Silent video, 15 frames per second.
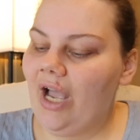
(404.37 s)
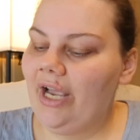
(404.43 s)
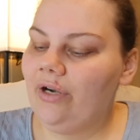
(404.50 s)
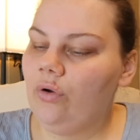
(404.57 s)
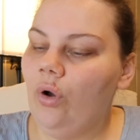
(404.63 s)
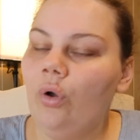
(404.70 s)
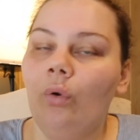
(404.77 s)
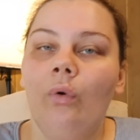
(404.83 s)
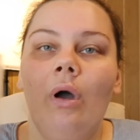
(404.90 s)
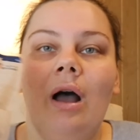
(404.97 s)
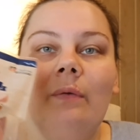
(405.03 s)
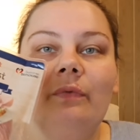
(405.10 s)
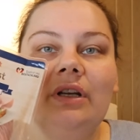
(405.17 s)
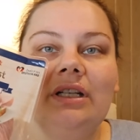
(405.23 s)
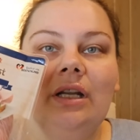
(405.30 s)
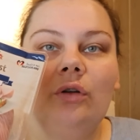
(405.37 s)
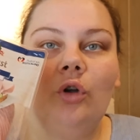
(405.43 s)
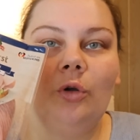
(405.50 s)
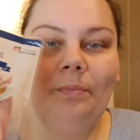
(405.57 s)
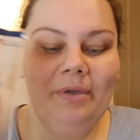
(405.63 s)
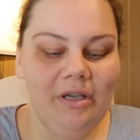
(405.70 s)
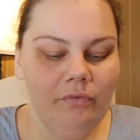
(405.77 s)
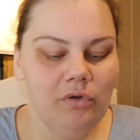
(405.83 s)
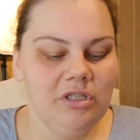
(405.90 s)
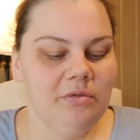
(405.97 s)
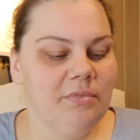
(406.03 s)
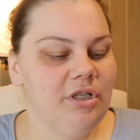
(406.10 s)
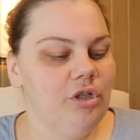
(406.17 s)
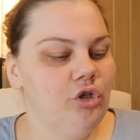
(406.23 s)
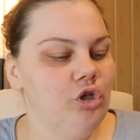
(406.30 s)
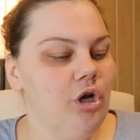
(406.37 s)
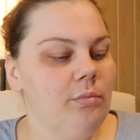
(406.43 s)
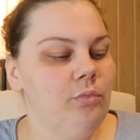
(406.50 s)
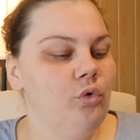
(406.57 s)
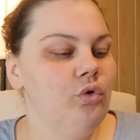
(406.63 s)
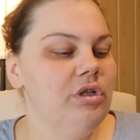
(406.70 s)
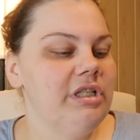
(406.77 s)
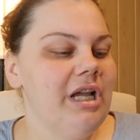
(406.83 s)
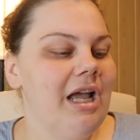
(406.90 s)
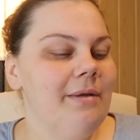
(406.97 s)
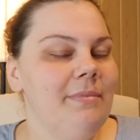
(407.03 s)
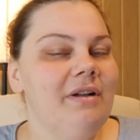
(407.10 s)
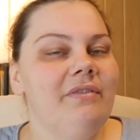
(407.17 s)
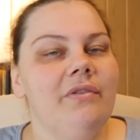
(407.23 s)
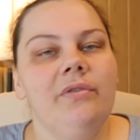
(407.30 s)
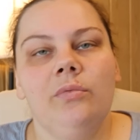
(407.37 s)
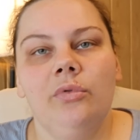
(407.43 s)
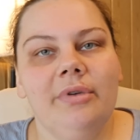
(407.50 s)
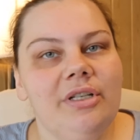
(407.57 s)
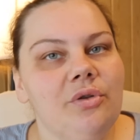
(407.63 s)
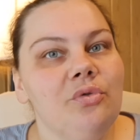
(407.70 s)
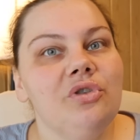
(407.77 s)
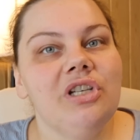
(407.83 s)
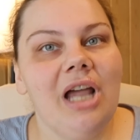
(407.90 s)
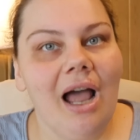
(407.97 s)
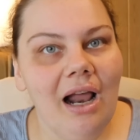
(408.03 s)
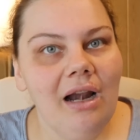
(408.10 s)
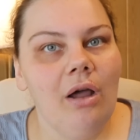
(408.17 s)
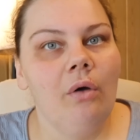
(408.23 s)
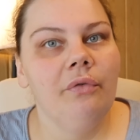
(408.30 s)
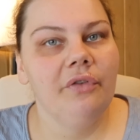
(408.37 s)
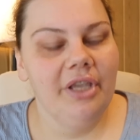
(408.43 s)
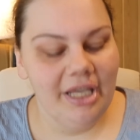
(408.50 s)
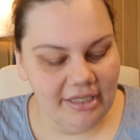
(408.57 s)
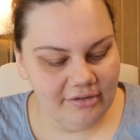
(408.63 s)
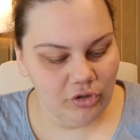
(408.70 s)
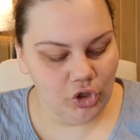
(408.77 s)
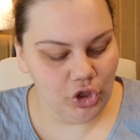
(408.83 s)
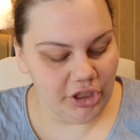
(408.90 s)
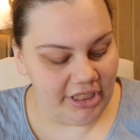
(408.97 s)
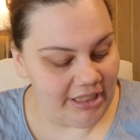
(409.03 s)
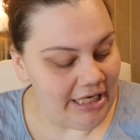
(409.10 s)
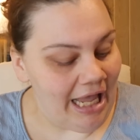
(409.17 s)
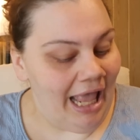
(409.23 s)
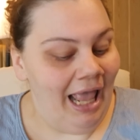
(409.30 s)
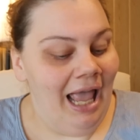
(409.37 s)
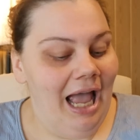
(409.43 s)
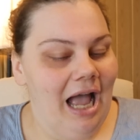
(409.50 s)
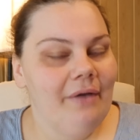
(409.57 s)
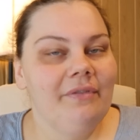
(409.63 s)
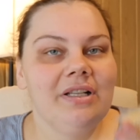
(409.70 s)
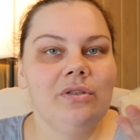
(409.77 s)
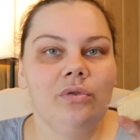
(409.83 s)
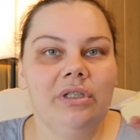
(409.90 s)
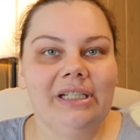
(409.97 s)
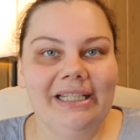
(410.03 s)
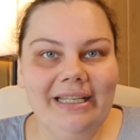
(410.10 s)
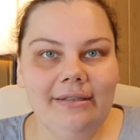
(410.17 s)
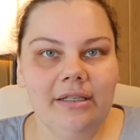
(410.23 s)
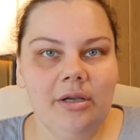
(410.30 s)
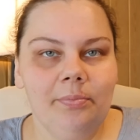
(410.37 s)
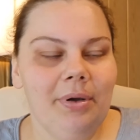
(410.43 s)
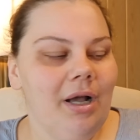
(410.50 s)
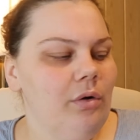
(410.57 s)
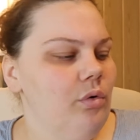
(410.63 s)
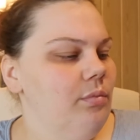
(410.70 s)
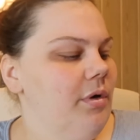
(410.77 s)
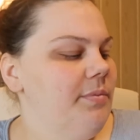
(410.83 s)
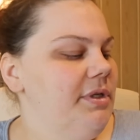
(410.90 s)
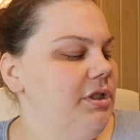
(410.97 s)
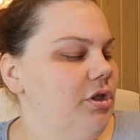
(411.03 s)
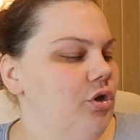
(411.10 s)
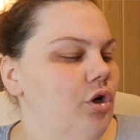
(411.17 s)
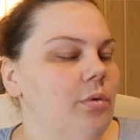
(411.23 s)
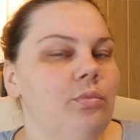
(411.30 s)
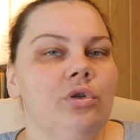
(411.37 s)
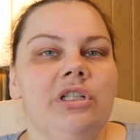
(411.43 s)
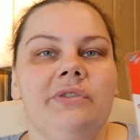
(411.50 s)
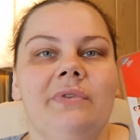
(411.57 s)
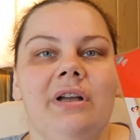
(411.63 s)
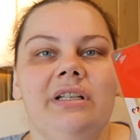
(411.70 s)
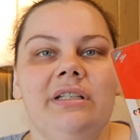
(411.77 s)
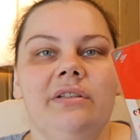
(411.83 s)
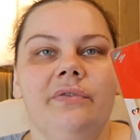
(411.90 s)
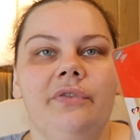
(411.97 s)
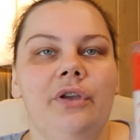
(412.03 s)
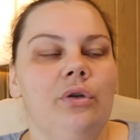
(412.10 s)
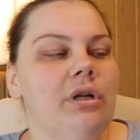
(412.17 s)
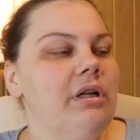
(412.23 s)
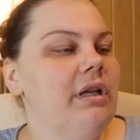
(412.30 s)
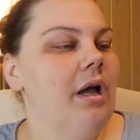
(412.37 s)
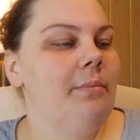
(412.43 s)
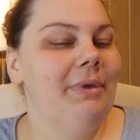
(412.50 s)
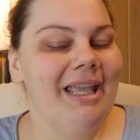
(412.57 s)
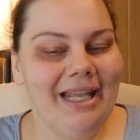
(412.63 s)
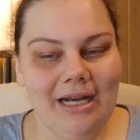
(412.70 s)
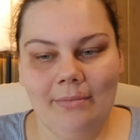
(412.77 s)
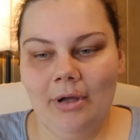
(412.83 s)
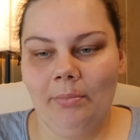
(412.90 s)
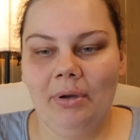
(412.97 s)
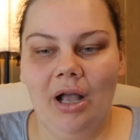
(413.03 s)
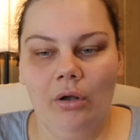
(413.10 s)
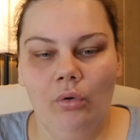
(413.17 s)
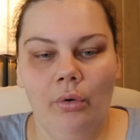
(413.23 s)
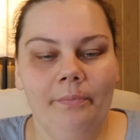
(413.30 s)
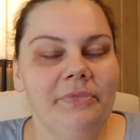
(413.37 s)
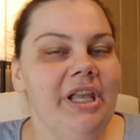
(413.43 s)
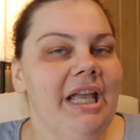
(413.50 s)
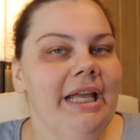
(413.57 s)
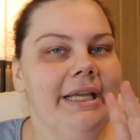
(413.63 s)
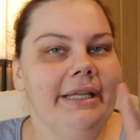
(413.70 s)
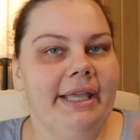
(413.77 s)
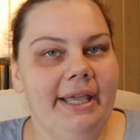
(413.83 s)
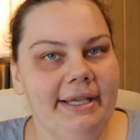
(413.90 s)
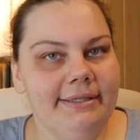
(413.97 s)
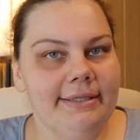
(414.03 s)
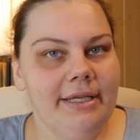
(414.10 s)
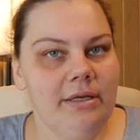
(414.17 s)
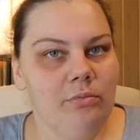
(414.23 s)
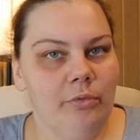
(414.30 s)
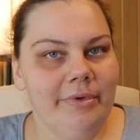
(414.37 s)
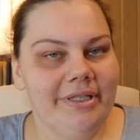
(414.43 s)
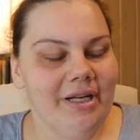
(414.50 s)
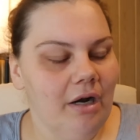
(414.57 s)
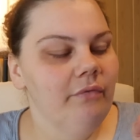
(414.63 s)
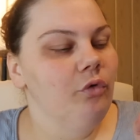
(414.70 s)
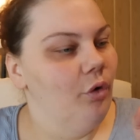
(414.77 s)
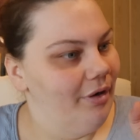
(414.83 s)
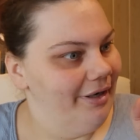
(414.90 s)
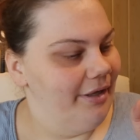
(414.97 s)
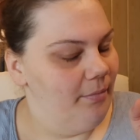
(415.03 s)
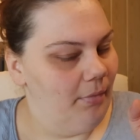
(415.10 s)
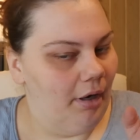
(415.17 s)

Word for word: für einen Euro haben wir dann noch Bierwurst mitgenommen und einmal, weil wir im Moment total auf Käse stehen, haben wir so eine riesige Packung mal mitgenommen und zwar diese 400 Gramm Edamer-Packung. Käse geht momentan wirklich